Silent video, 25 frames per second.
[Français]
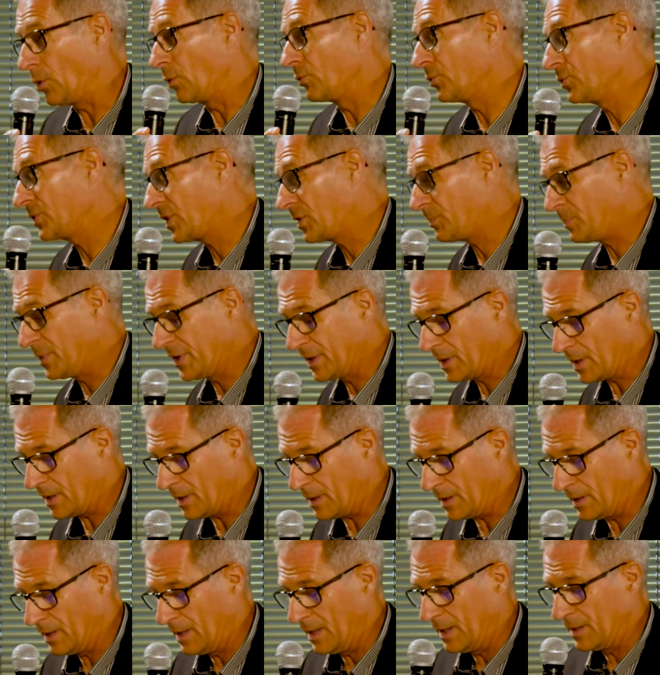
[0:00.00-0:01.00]
Alors on vous
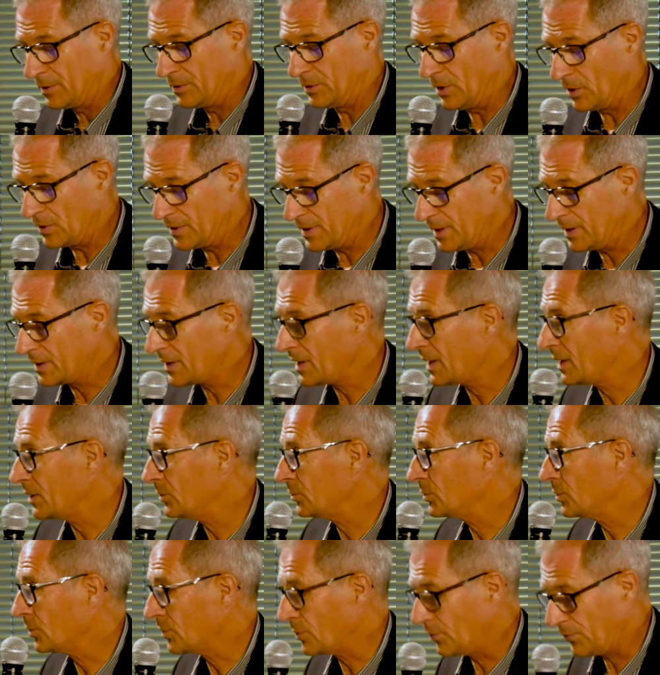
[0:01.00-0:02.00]
expliquera dans le
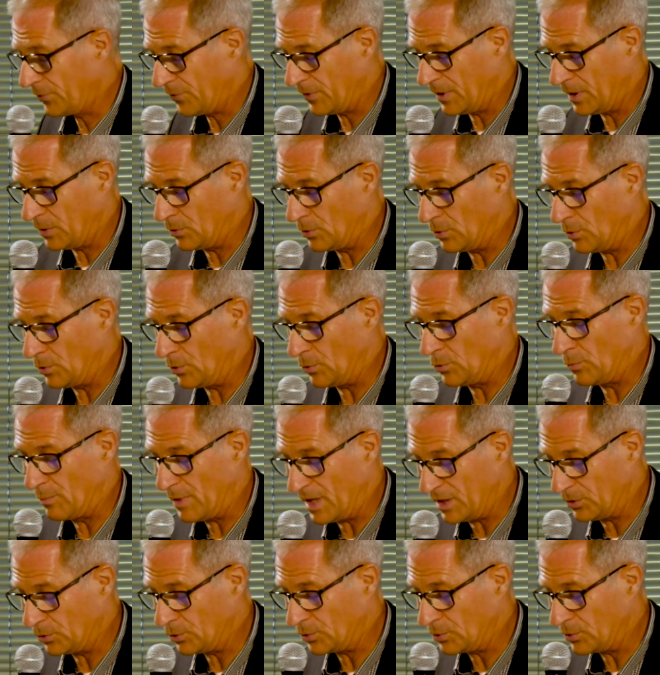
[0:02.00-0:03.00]
détail ce que fait une,
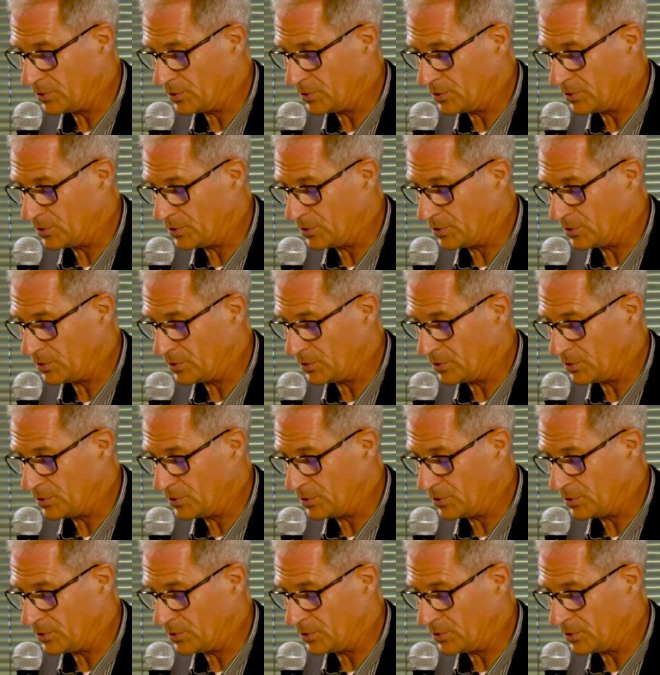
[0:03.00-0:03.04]
une au